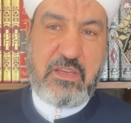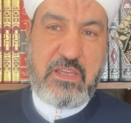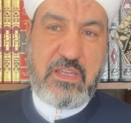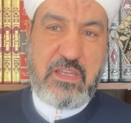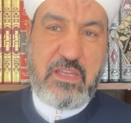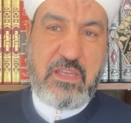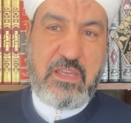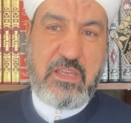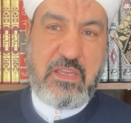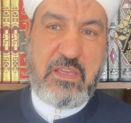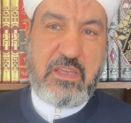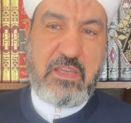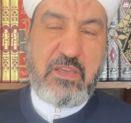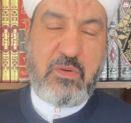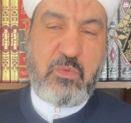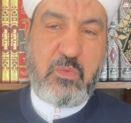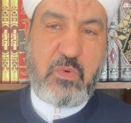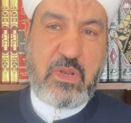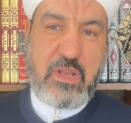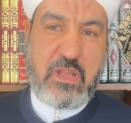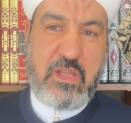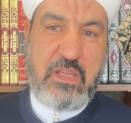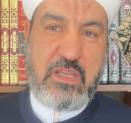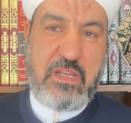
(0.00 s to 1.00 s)
إيه،
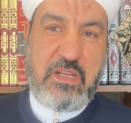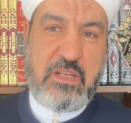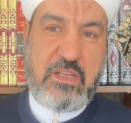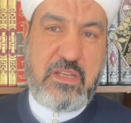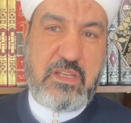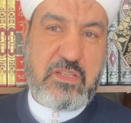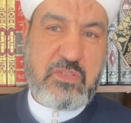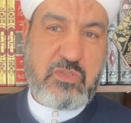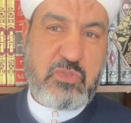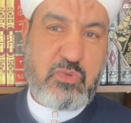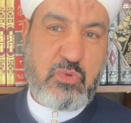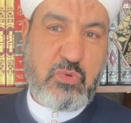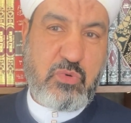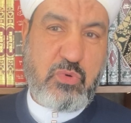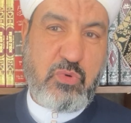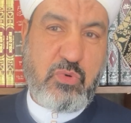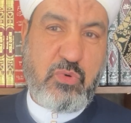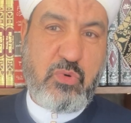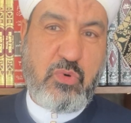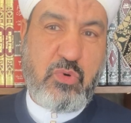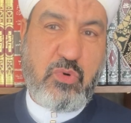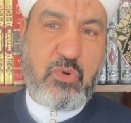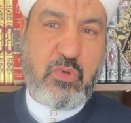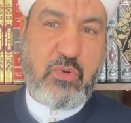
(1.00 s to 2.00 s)
وراء
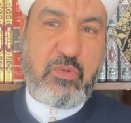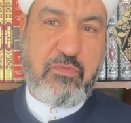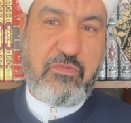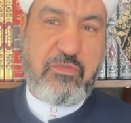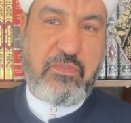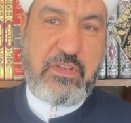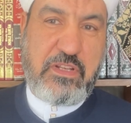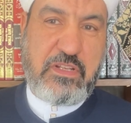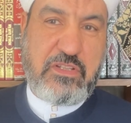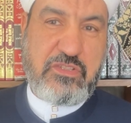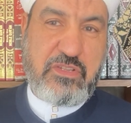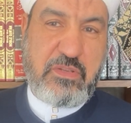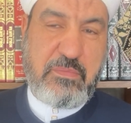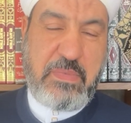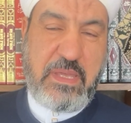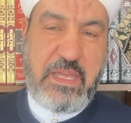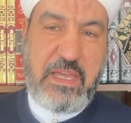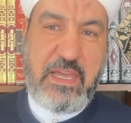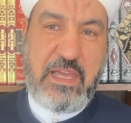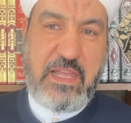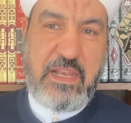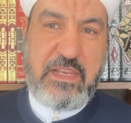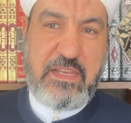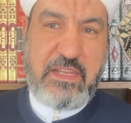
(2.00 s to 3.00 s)
الصخور في
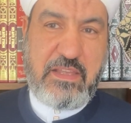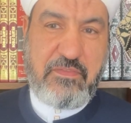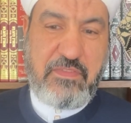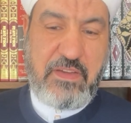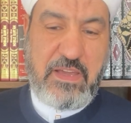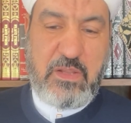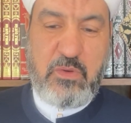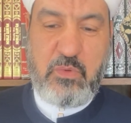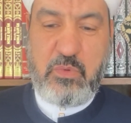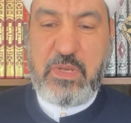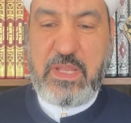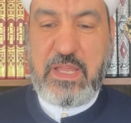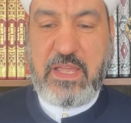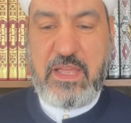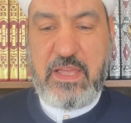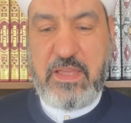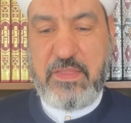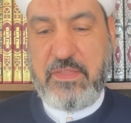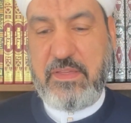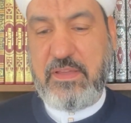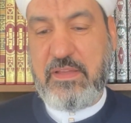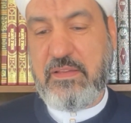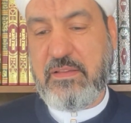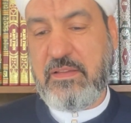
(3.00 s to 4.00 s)
الجبال يفعلون
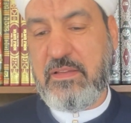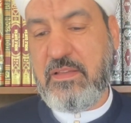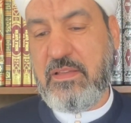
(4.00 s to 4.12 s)
هذا